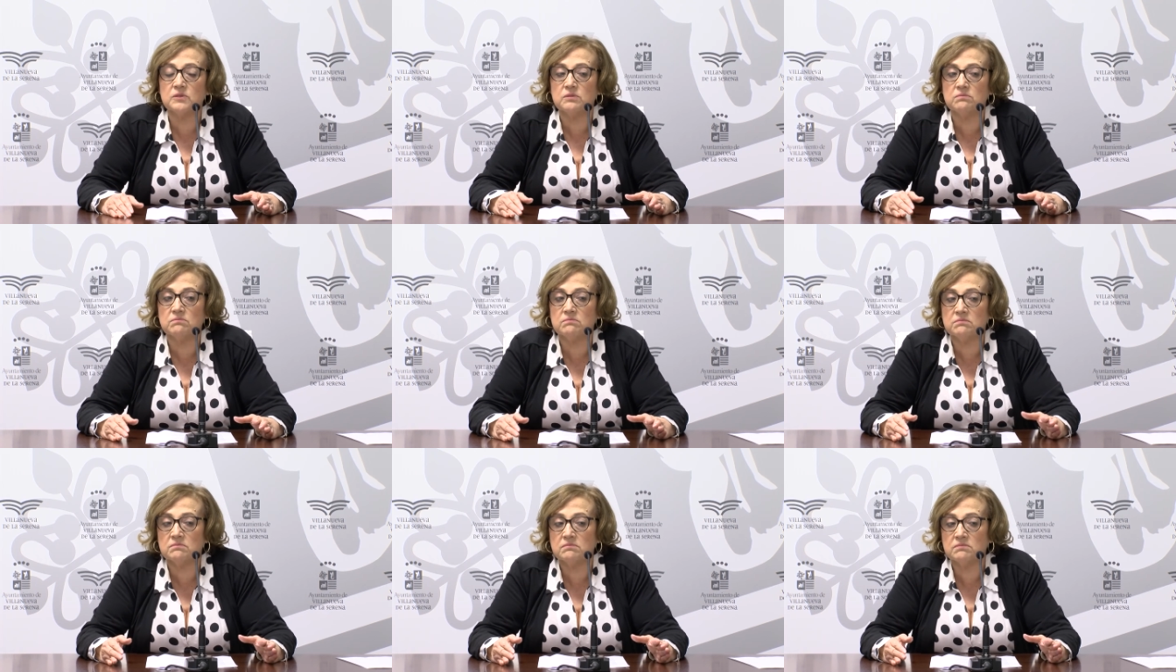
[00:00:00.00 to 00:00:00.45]

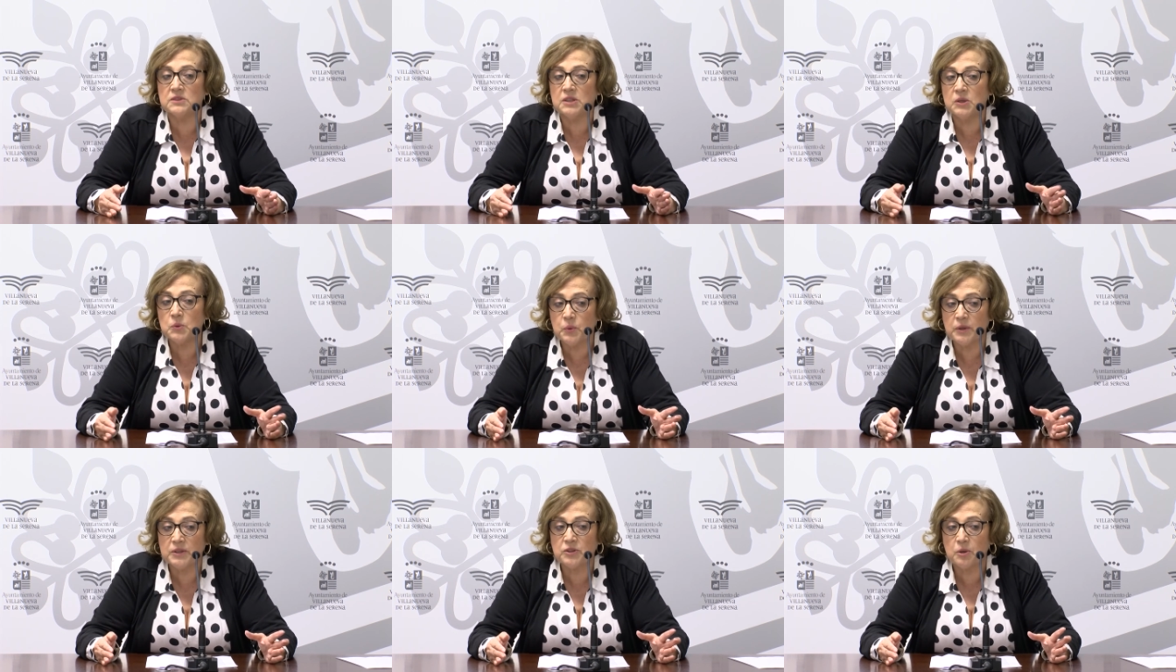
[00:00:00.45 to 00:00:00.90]
mm,
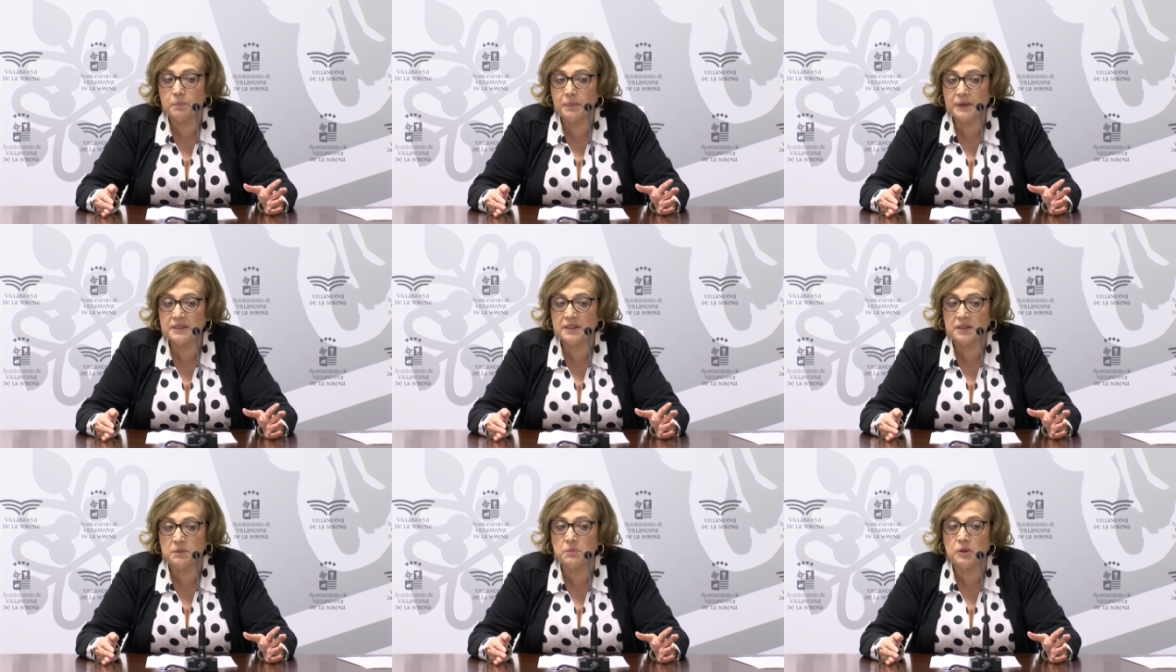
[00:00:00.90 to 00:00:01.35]
de nuestro
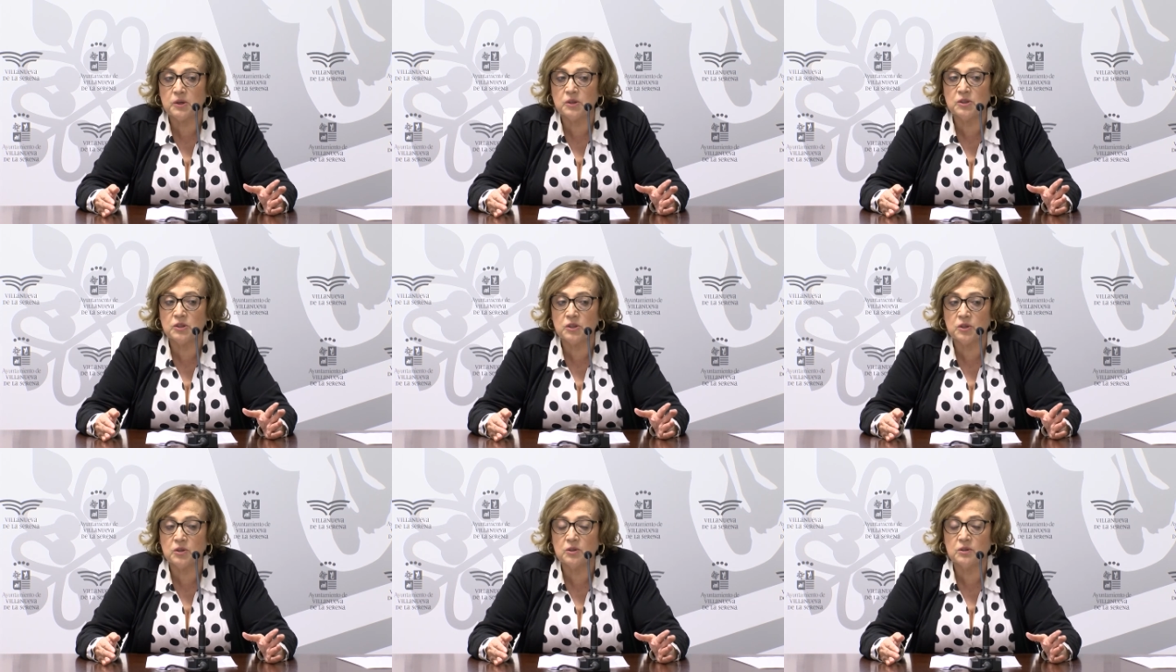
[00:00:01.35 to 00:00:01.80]

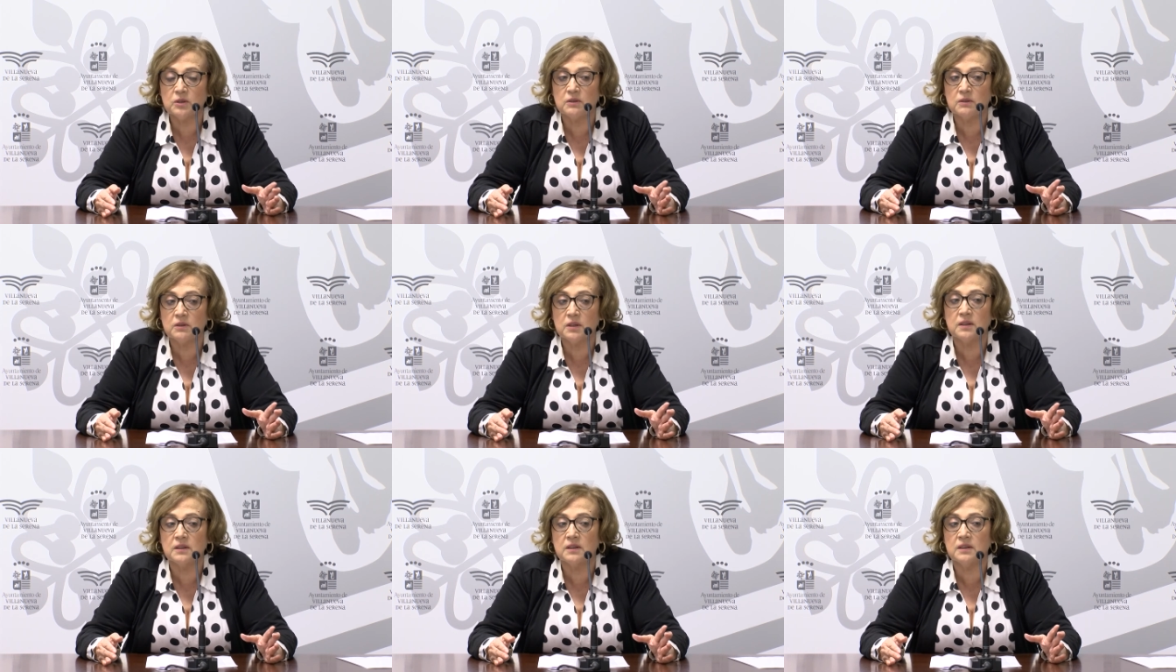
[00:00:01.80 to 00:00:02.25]
patrimonio
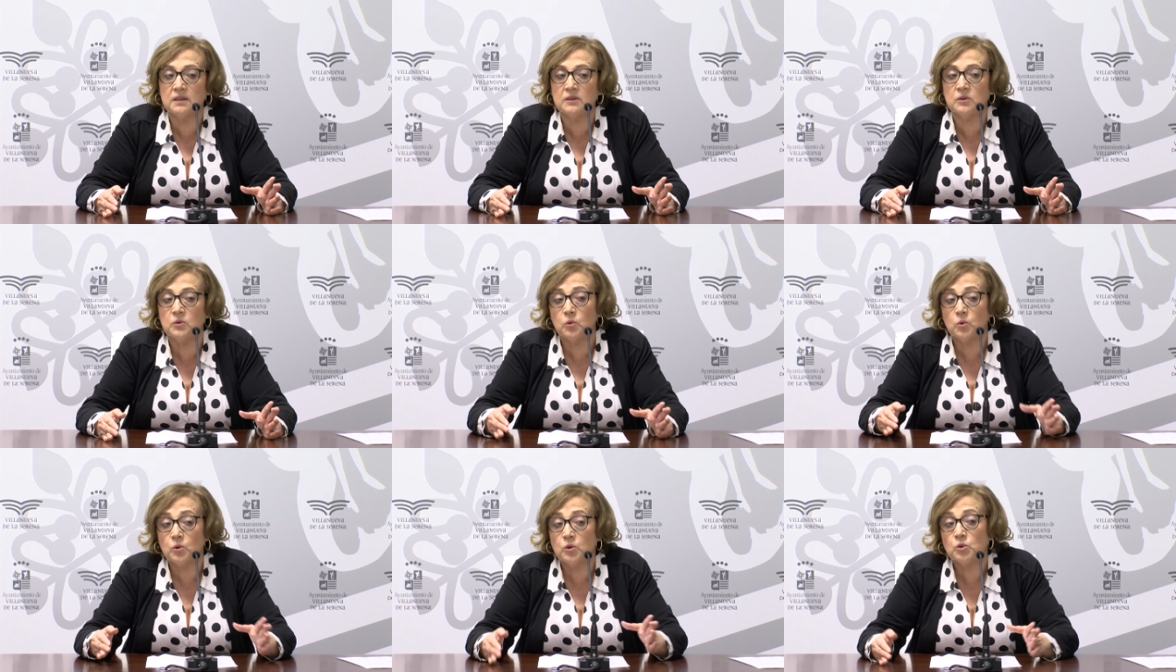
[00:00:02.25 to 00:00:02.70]
y,